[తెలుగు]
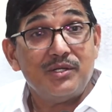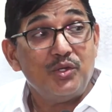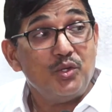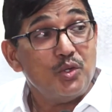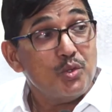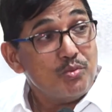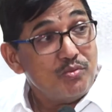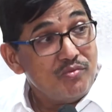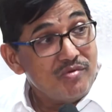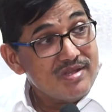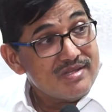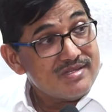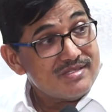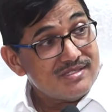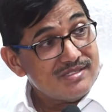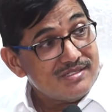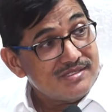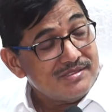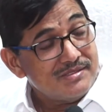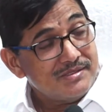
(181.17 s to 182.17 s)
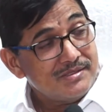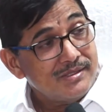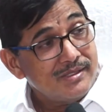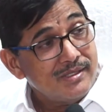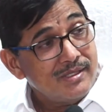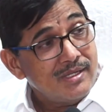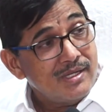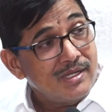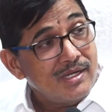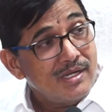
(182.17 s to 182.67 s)
ట్యూబ్ వేస్
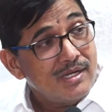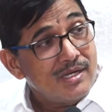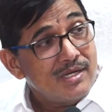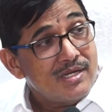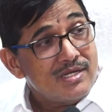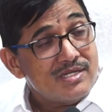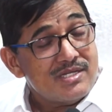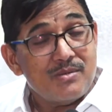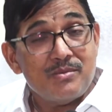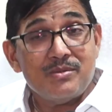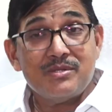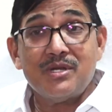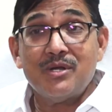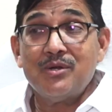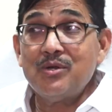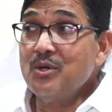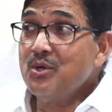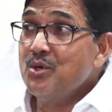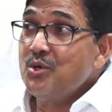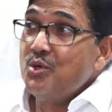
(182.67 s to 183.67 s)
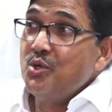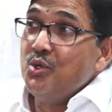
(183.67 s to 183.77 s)
సముద్రంలో